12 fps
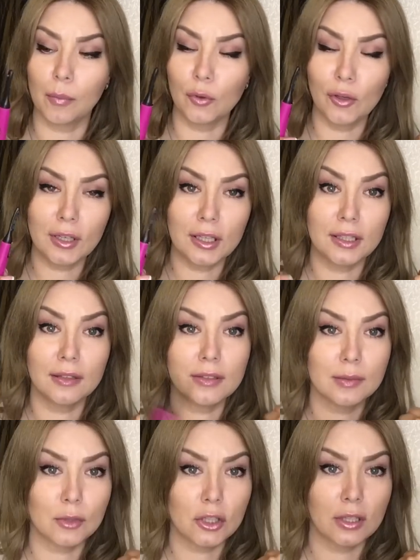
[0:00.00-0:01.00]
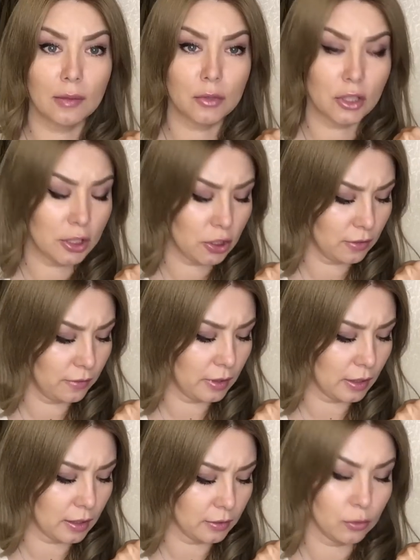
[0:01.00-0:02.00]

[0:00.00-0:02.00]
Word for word: плойкой невозможно обжечь века,